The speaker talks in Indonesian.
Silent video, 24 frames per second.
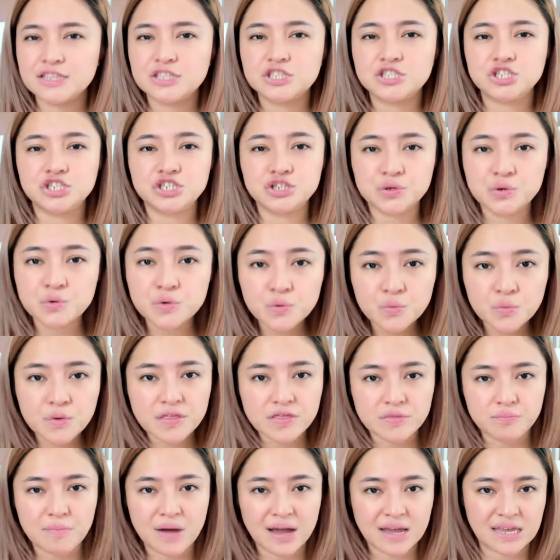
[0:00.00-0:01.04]
tune with
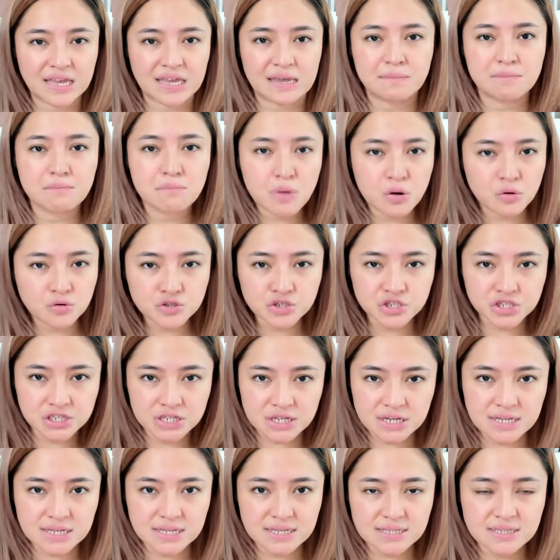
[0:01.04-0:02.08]
my
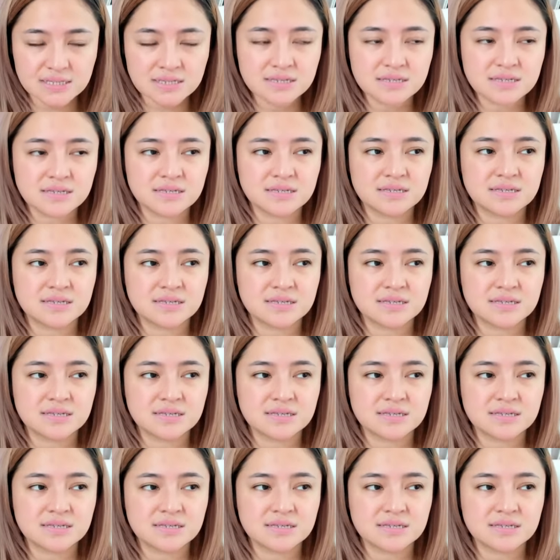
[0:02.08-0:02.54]
emotions,